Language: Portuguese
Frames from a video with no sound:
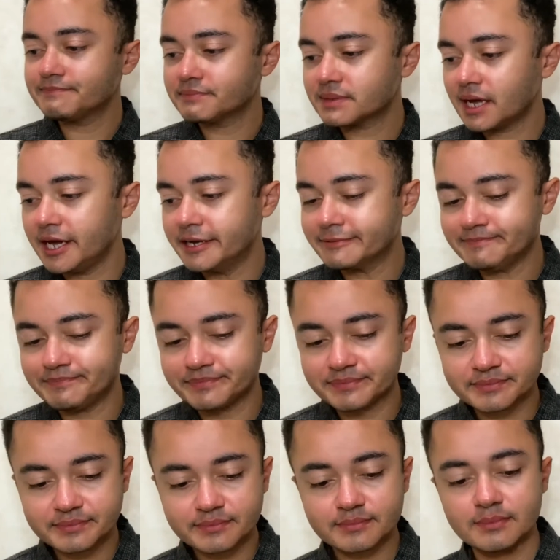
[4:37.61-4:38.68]
Tá aí.
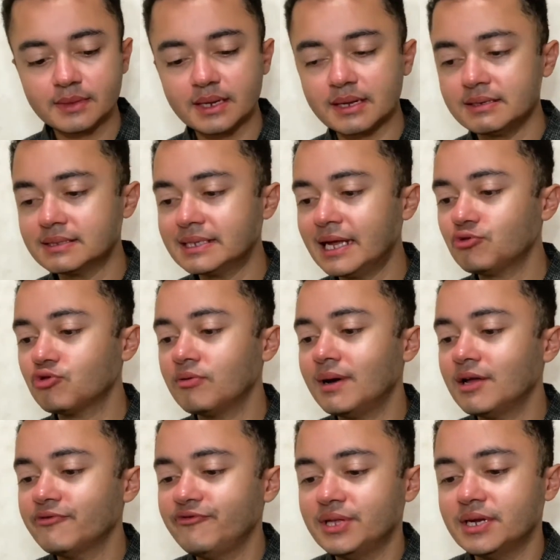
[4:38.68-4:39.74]
Tá
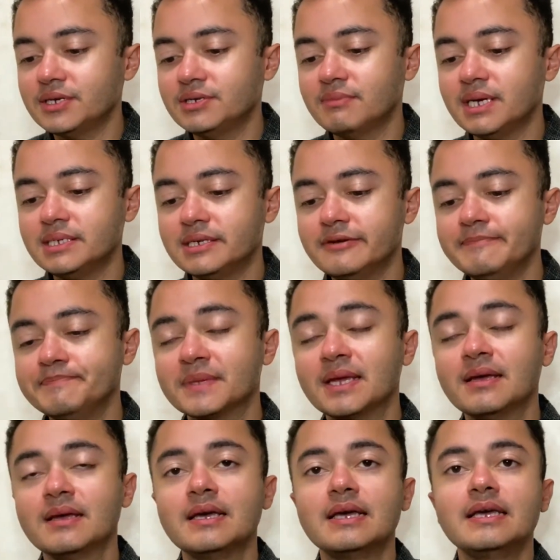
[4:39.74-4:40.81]
tomado o vinagre de maçã.
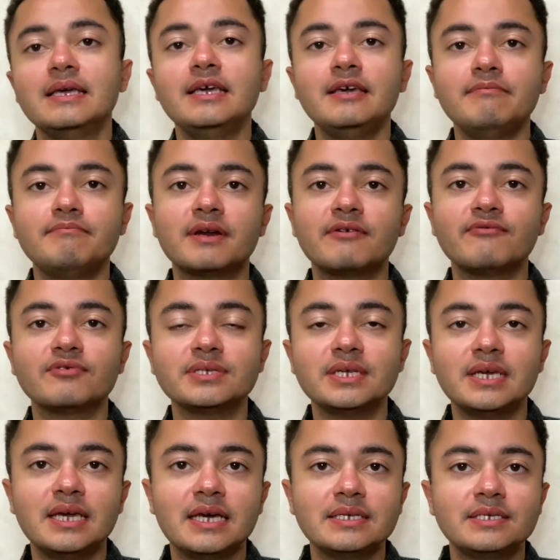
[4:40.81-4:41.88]
E para
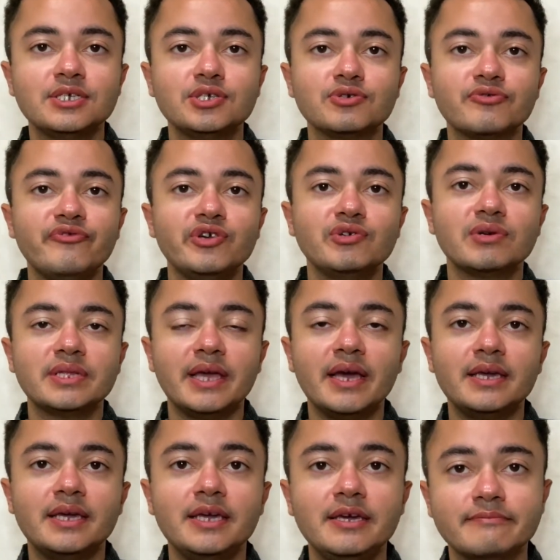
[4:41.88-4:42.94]
você que assistiu o vídeo até
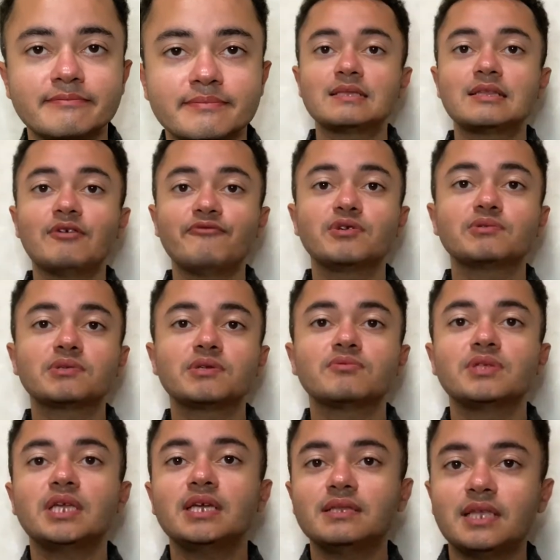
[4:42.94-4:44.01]
aqui, talvez você não
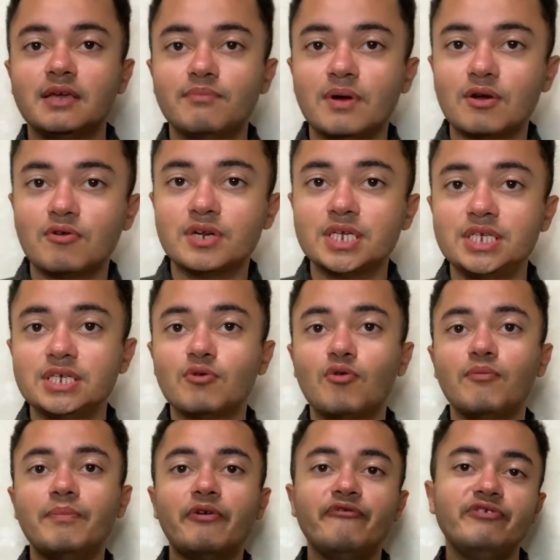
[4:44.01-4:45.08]
tenha tempo agora de
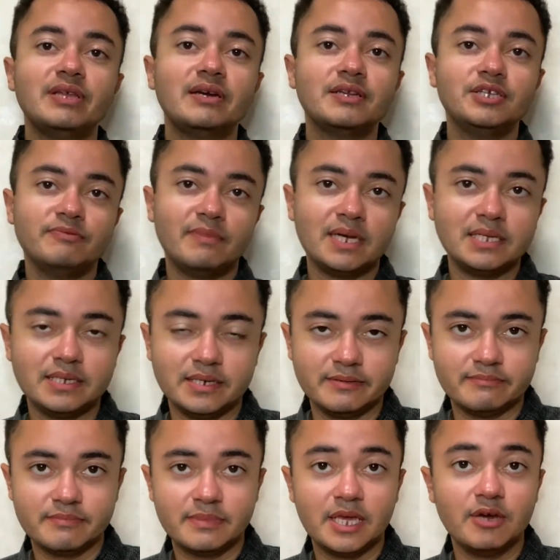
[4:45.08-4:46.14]
comprar o vinagre de maçã.
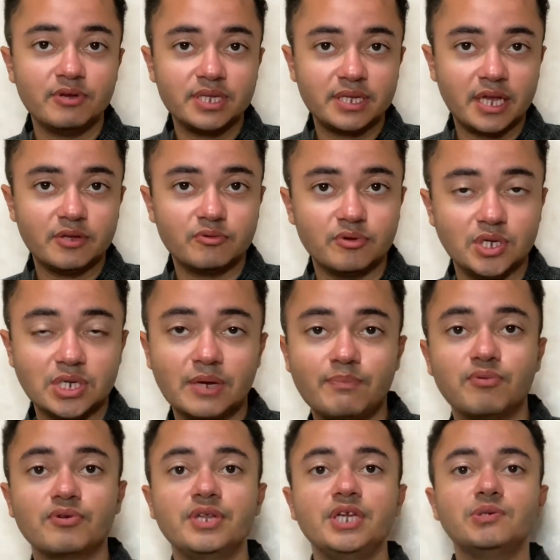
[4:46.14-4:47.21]
Eu entendo isso. É
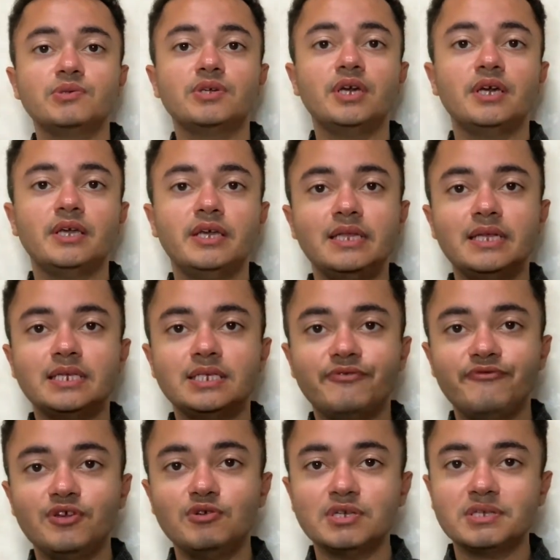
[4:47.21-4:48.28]
por isso que aqui nesse
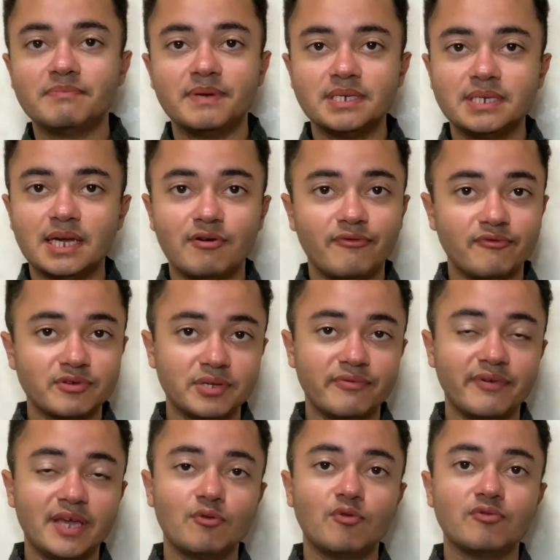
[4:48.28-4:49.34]
vídeo especial você
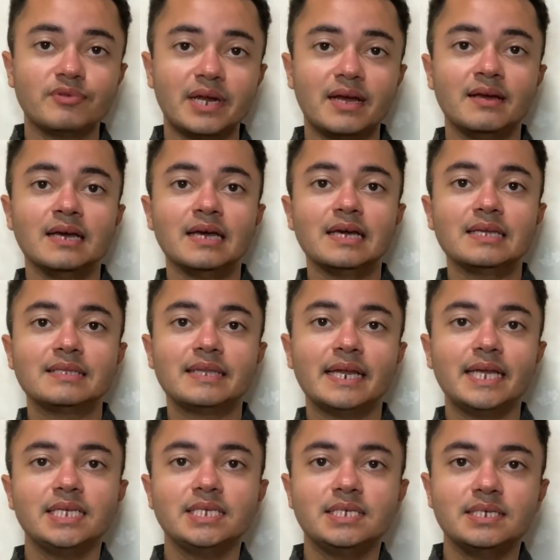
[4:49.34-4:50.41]
vai encontrar
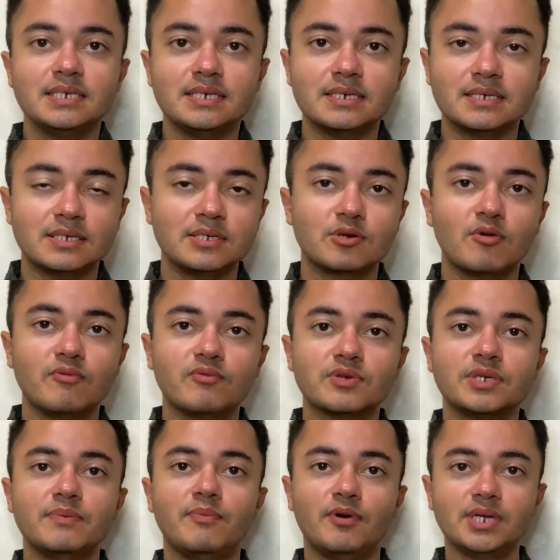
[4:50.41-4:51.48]
três dicas de como
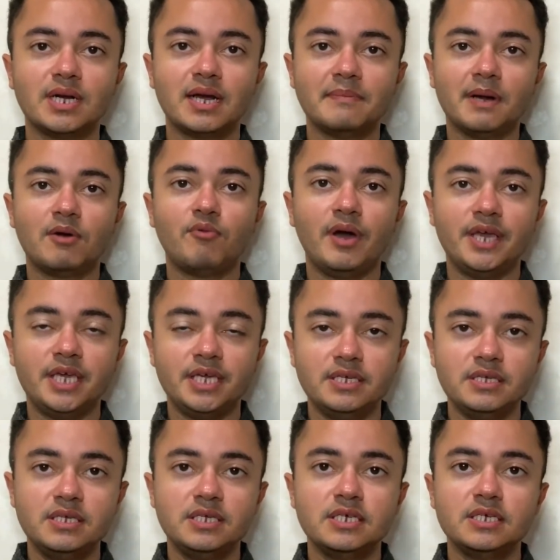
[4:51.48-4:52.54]
você pode acabar com a
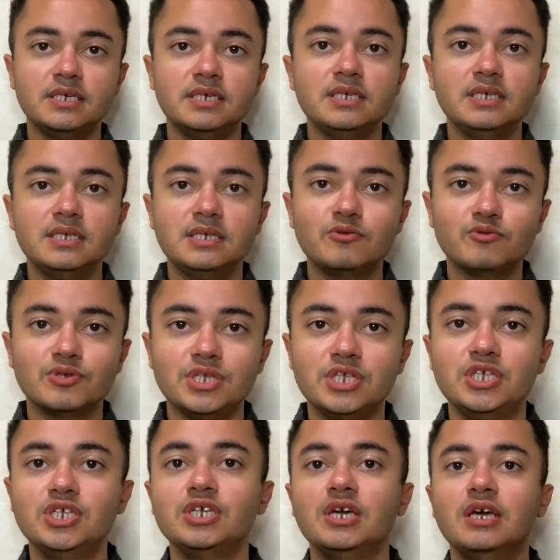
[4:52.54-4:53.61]
rinite e
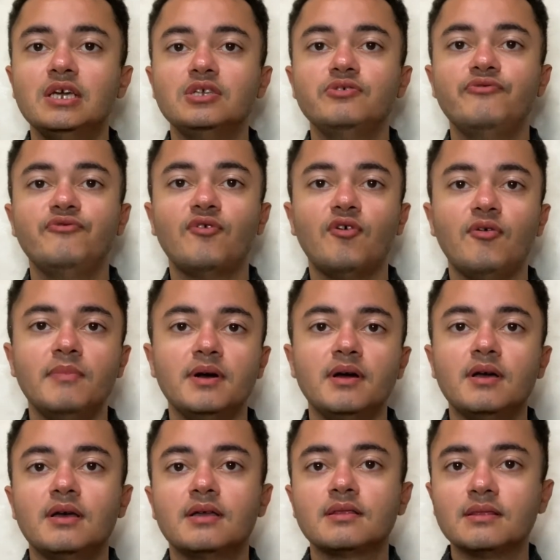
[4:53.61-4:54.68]
sinusite de forma
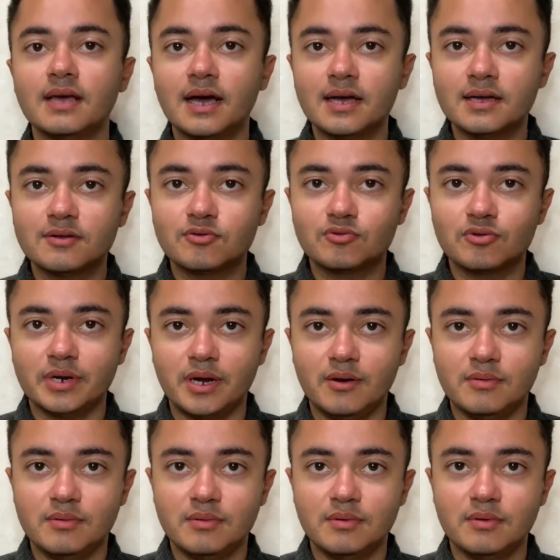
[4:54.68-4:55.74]
natural.
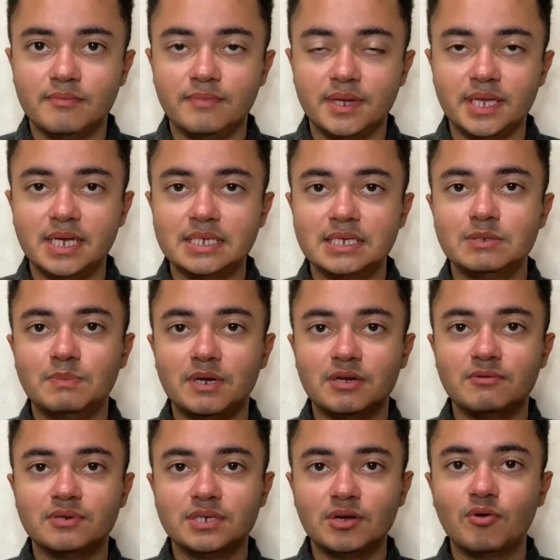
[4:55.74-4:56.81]
Beleza? Espero que
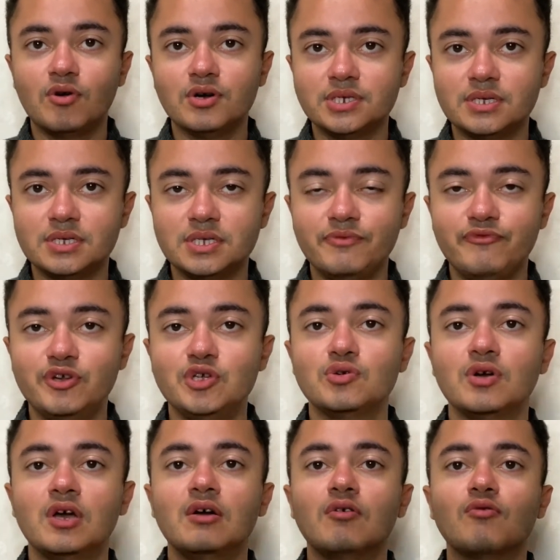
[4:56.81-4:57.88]
você goste desse vídeo.
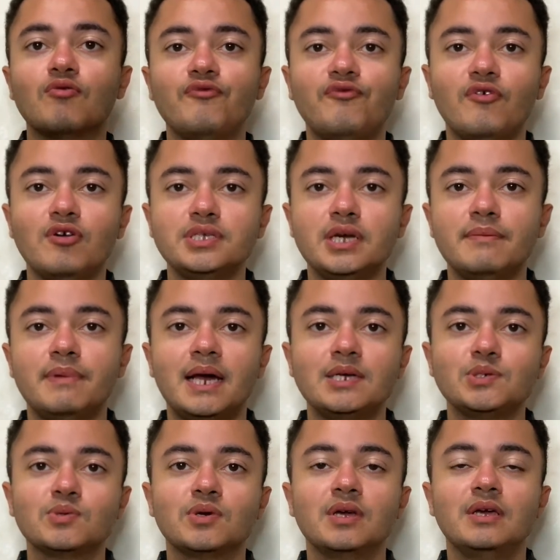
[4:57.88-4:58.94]
Um forte
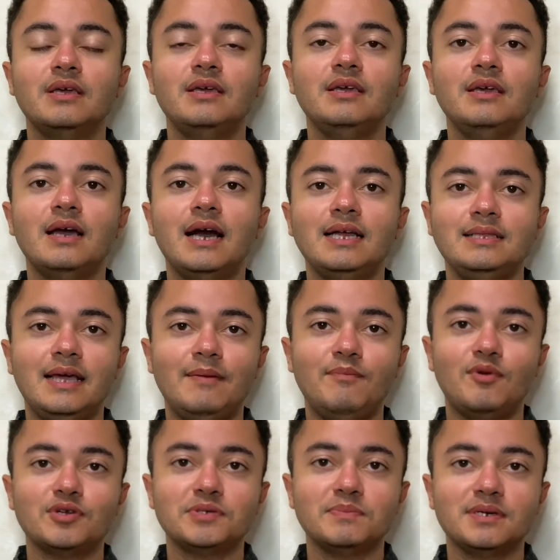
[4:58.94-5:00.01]
abraço e até a
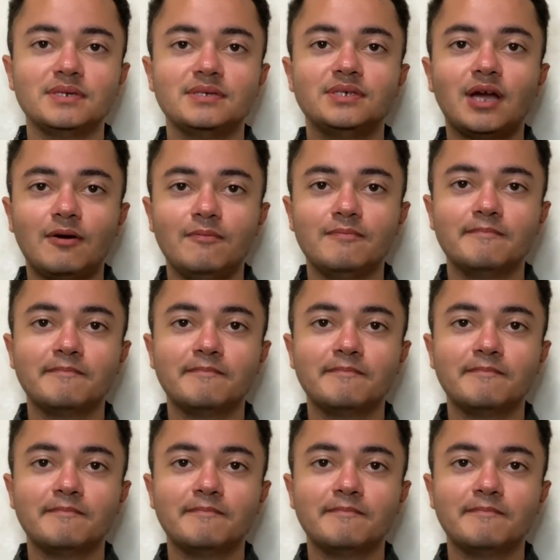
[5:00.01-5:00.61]
próxima. Tchau!